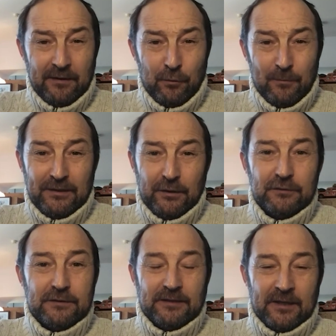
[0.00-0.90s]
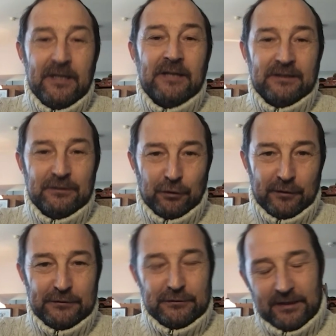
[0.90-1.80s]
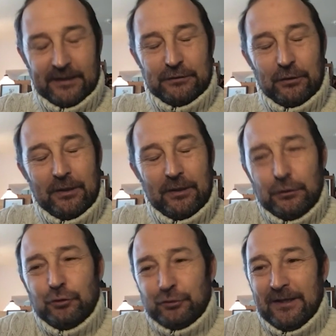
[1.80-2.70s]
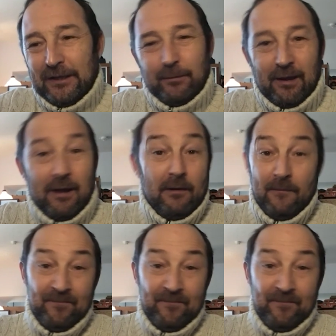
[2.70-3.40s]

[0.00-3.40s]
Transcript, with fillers: neumáticos que tenías entonces. O sea, que eso, eso sí que es verdad